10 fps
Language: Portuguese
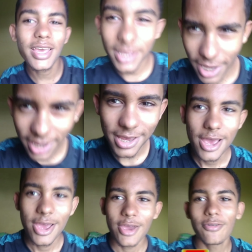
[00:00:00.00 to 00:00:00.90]
sei
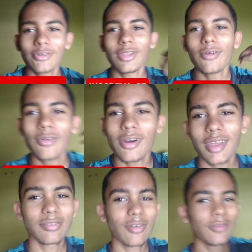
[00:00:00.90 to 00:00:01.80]
quem, eu vou dar um
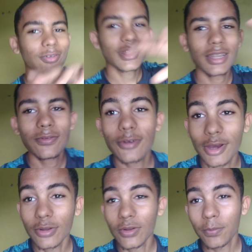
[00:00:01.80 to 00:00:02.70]
coração e vou estar tá
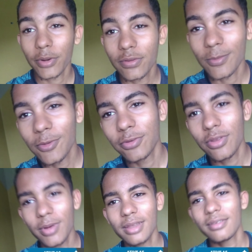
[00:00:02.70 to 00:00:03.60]
divulgando no próximo
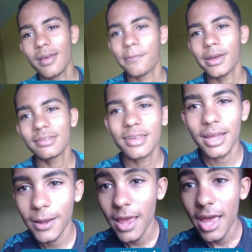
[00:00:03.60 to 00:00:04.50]
vídeo, beleza
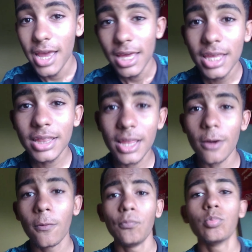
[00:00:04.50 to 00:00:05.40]
rapaziada?
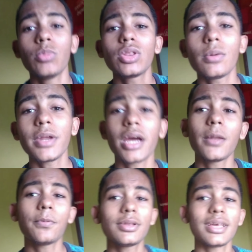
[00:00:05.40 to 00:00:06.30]
Então, muito
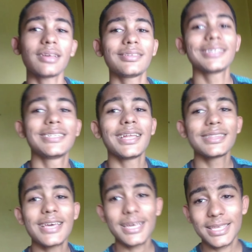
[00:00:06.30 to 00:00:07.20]
obrigado por ter assistido
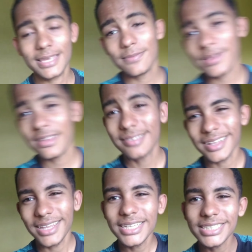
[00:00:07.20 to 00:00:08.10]
até aqui,
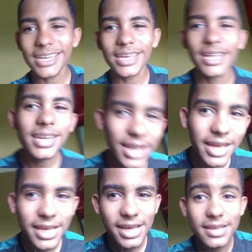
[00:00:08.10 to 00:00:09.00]
beleza? Deixa aquele
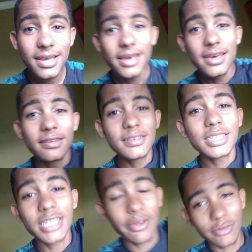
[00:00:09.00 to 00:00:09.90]
like aí.
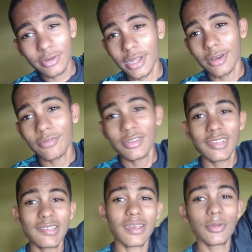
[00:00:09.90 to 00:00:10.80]
Se inscreve no canal,
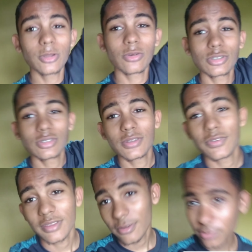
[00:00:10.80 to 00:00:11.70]
vocês sabem, eu não gosto
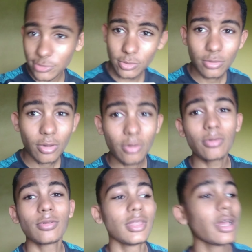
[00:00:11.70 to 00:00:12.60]
de fazer vídeo
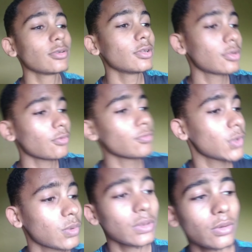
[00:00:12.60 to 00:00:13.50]
longo. Nem quando eu tenho
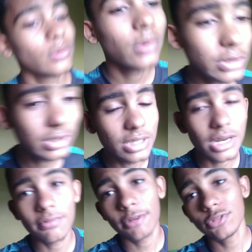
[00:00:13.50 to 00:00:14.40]
muito conteúdo, eu gosto
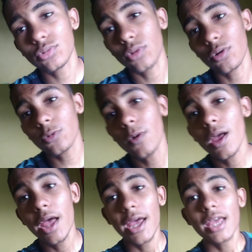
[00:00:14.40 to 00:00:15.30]
de gravar vídeo
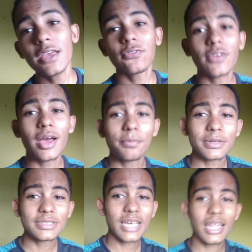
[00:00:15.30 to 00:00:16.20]
longo. Enfim,
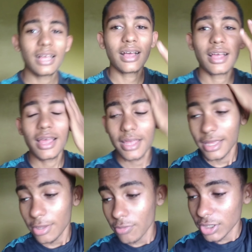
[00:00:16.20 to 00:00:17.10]
rapaziada,
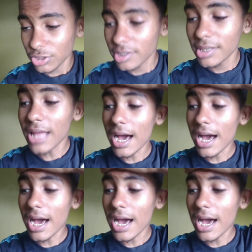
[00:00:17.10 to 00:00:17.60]
eu acho que